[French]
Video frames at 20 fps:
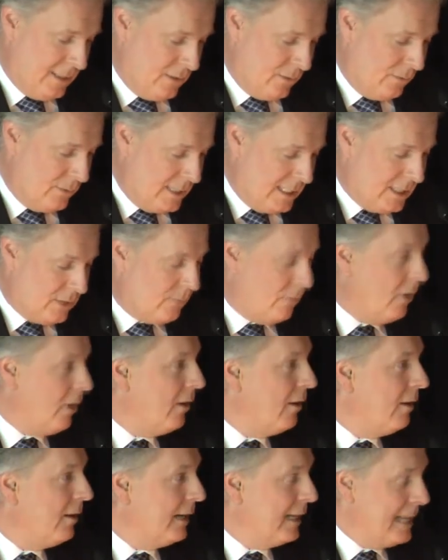son
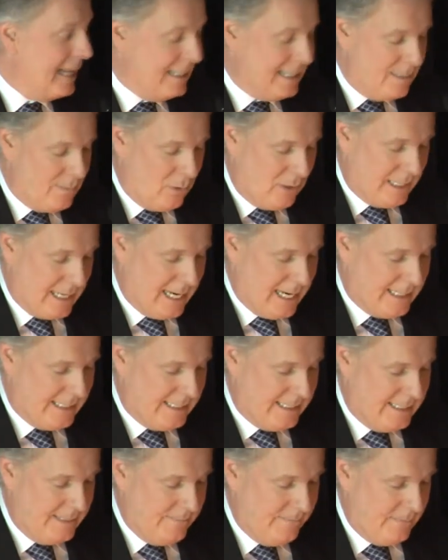histoire et la
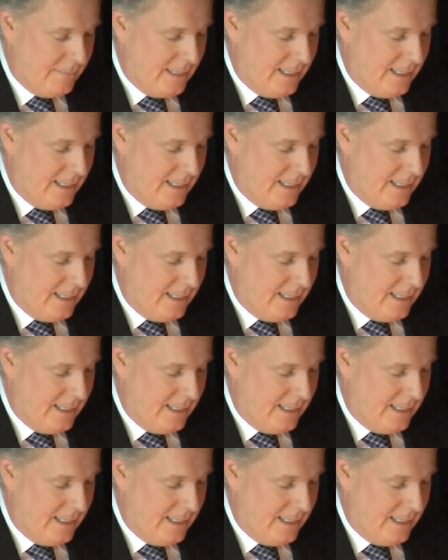démocratie.